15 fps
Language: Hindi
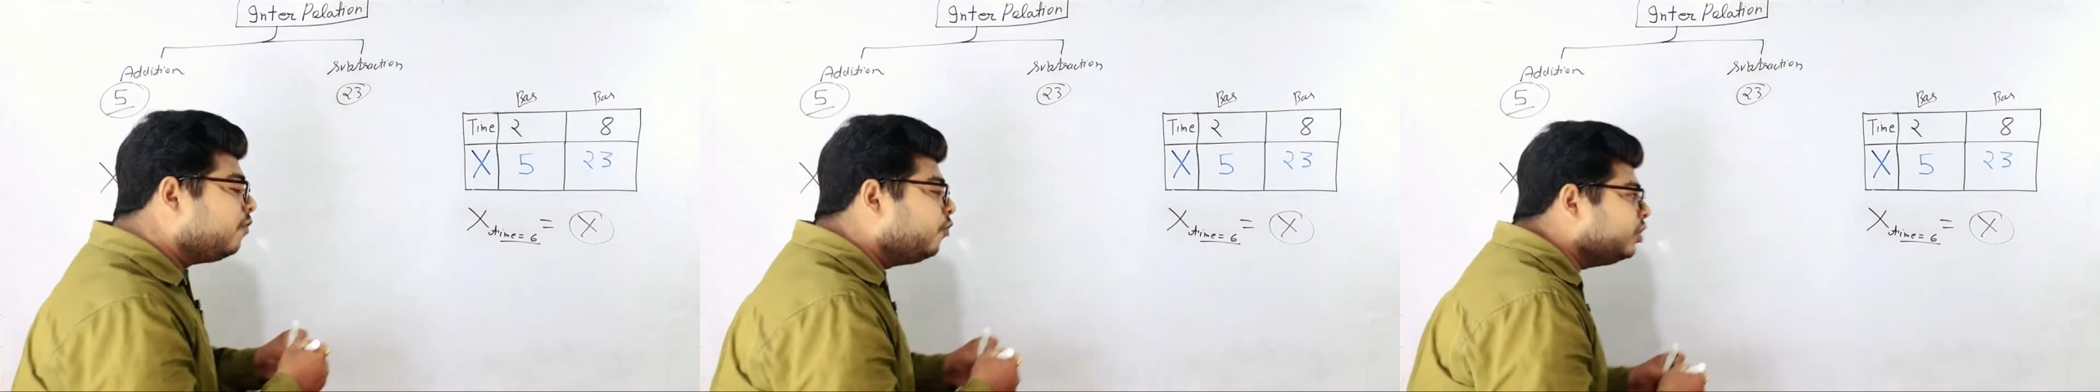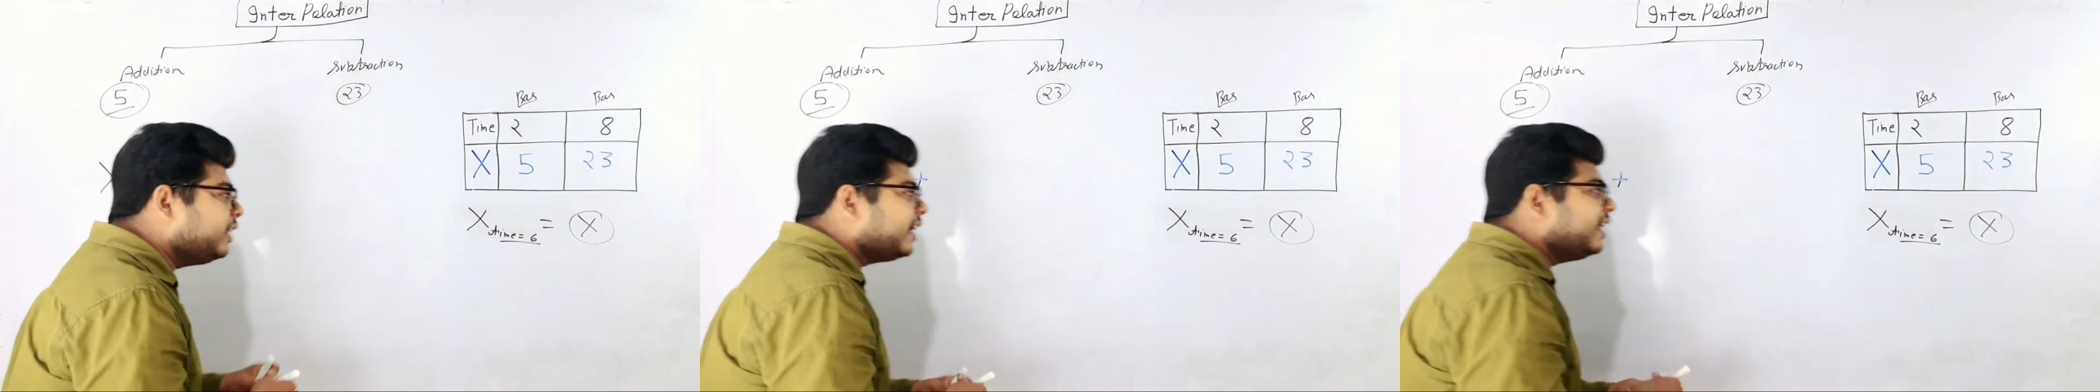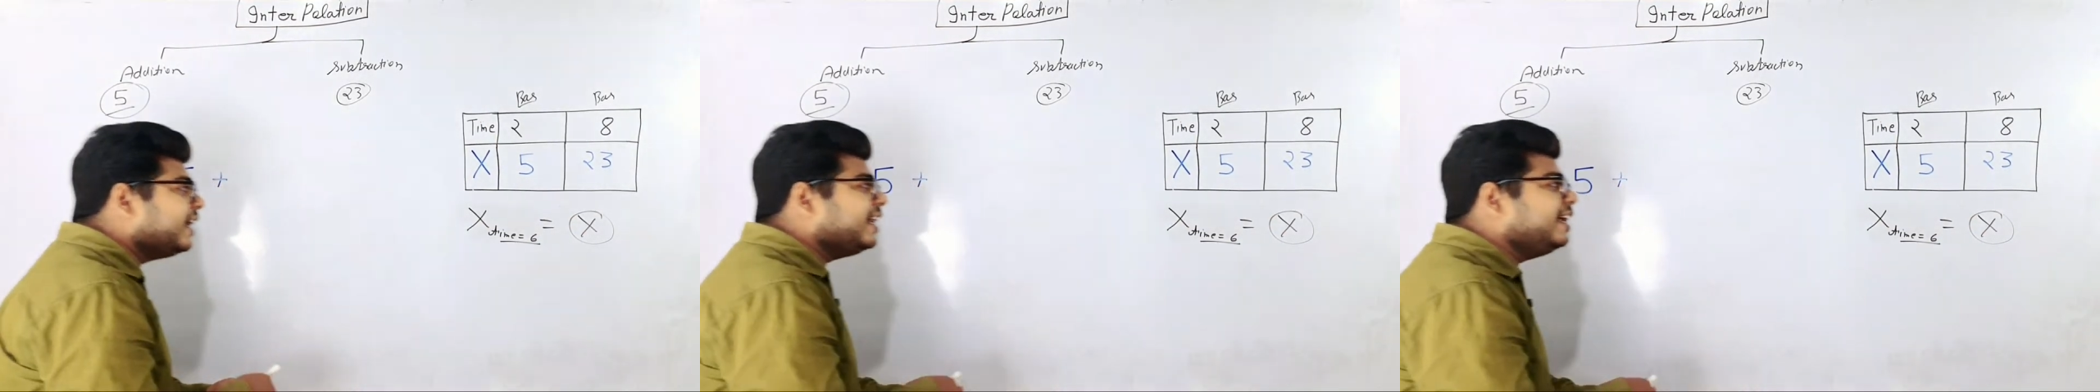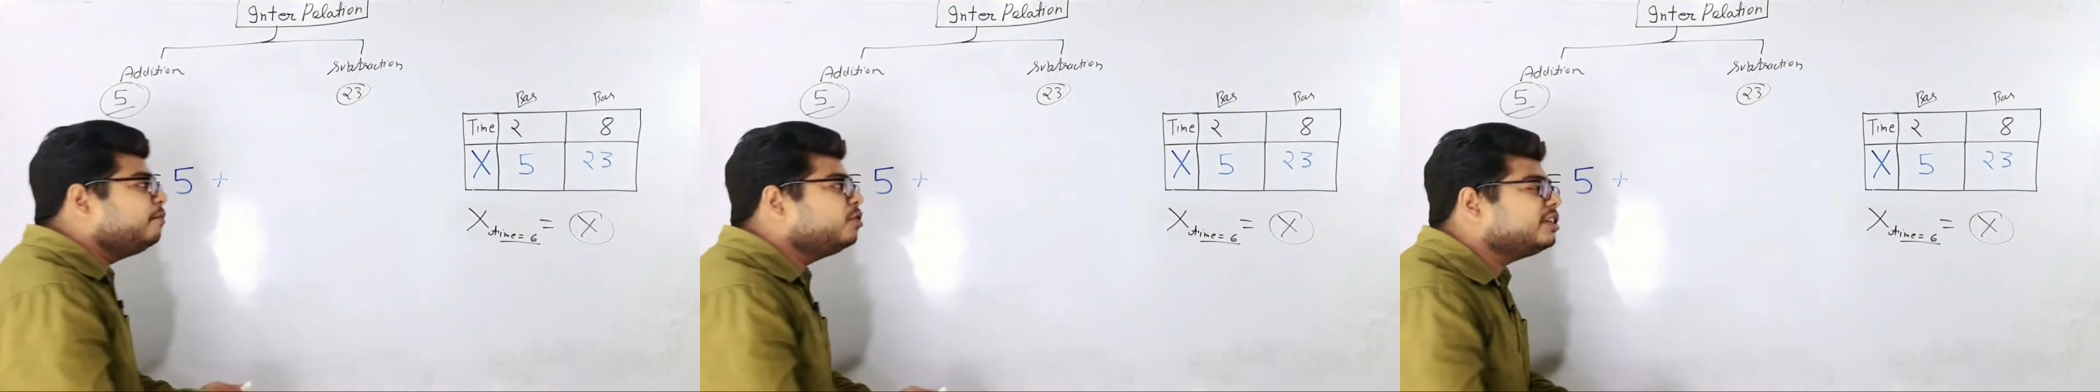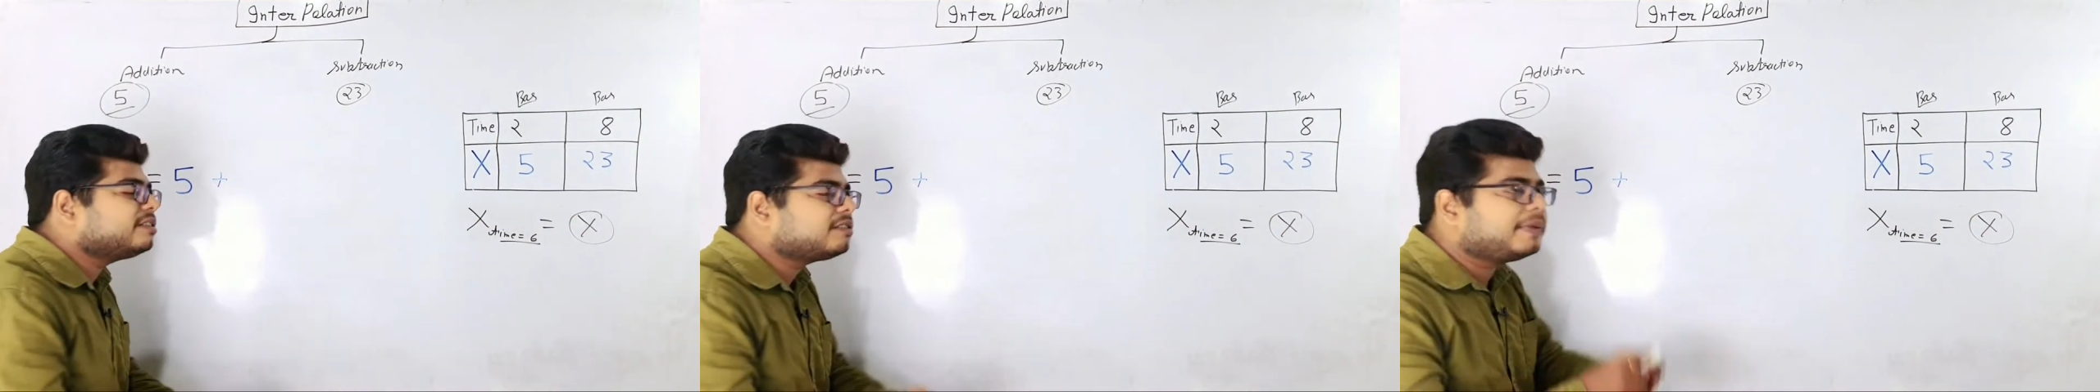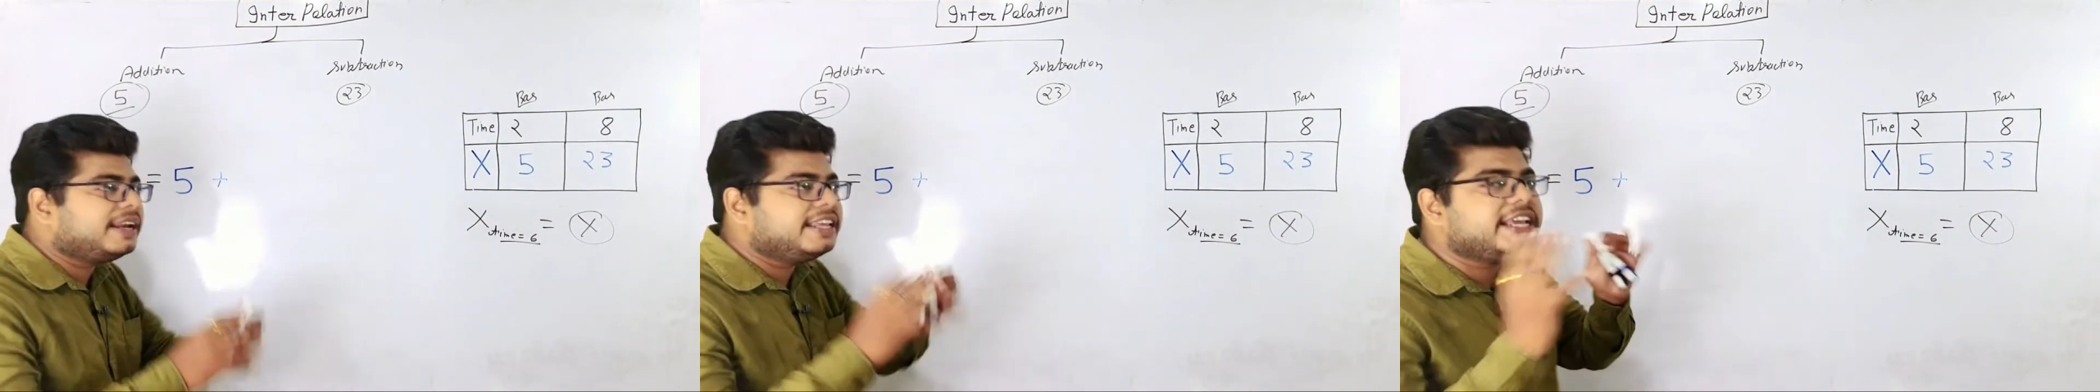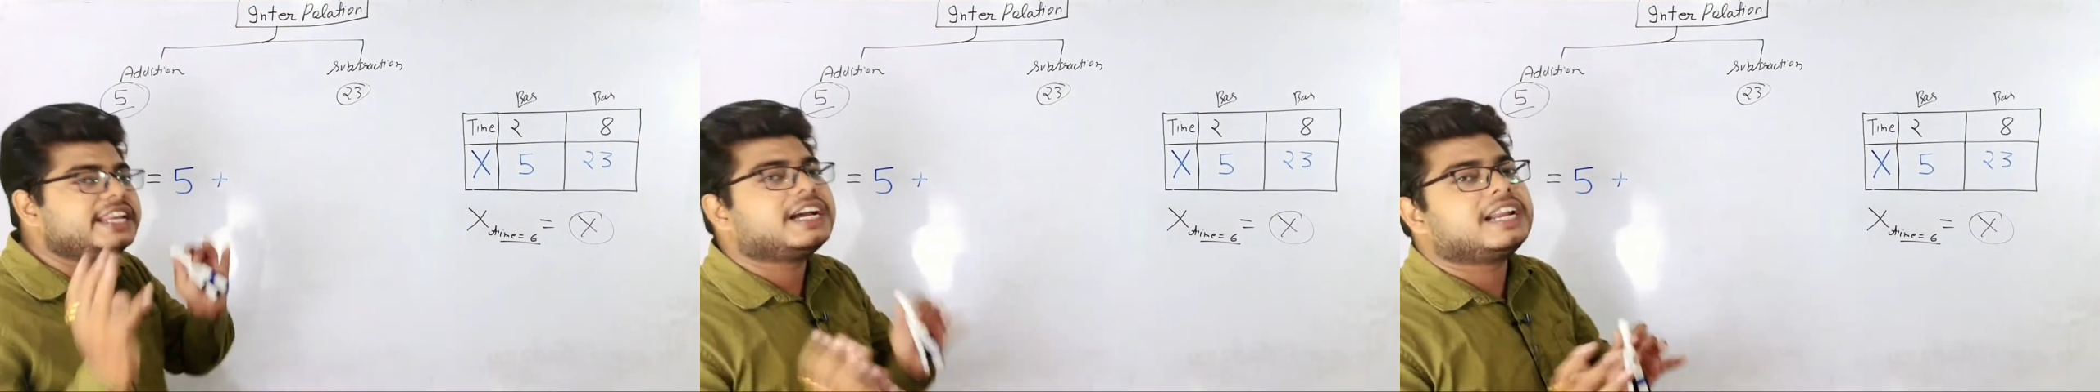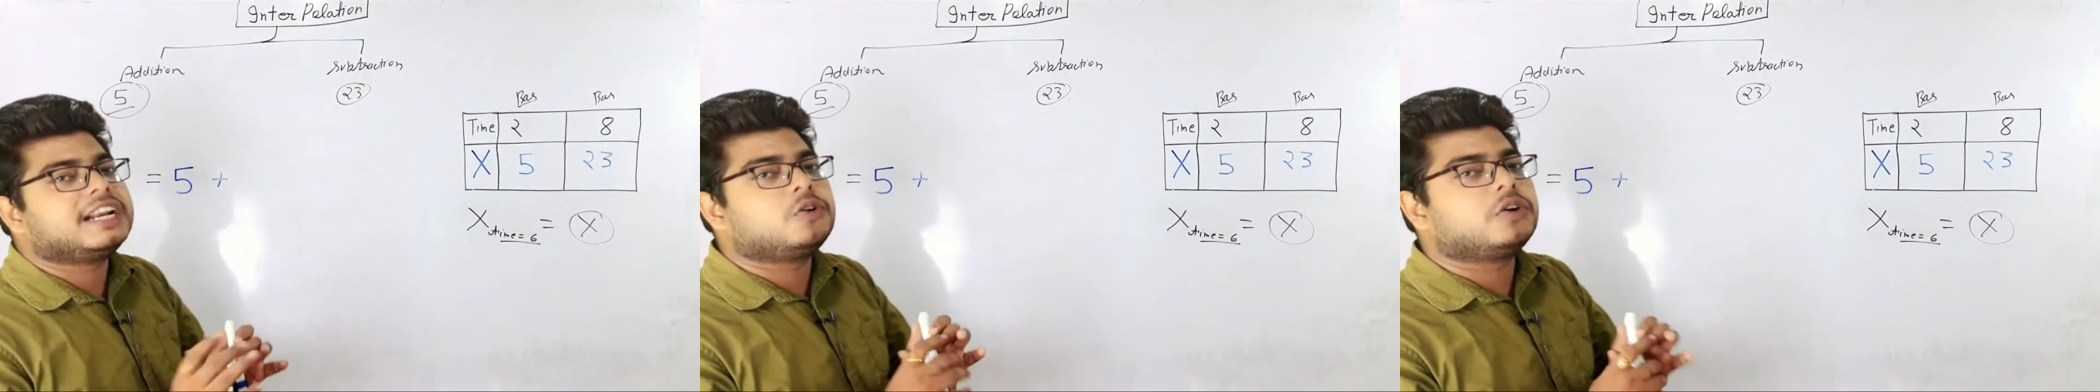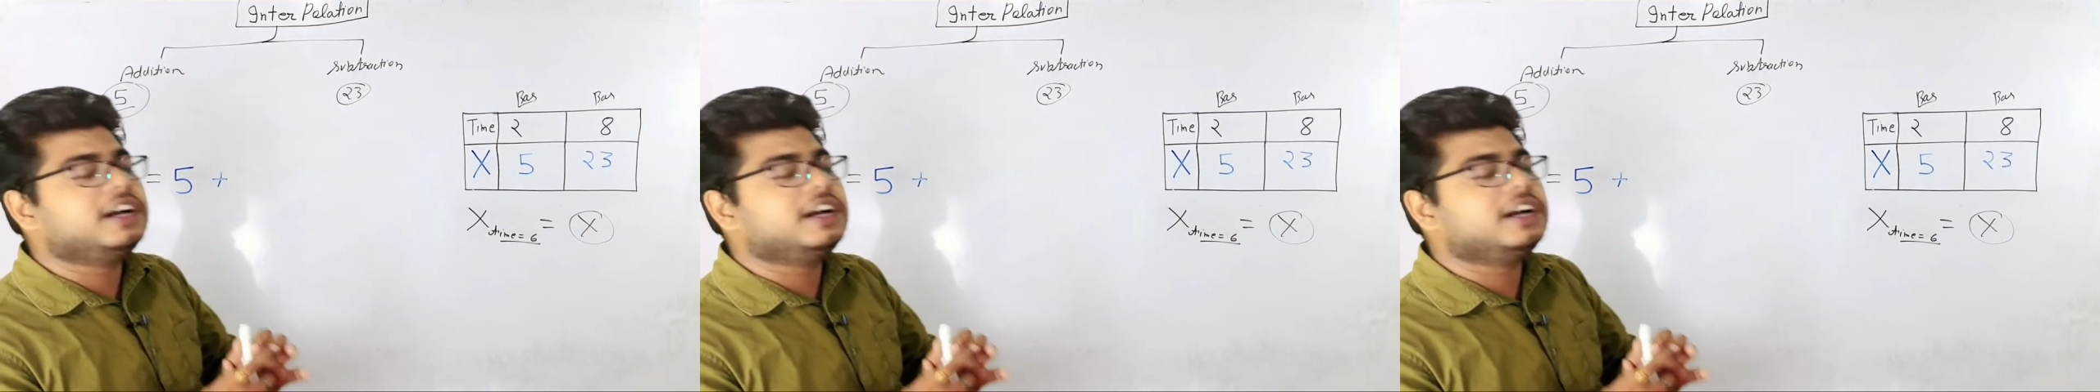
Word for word: वो देखने के लिए मुझे सबसे पहले ये निकालना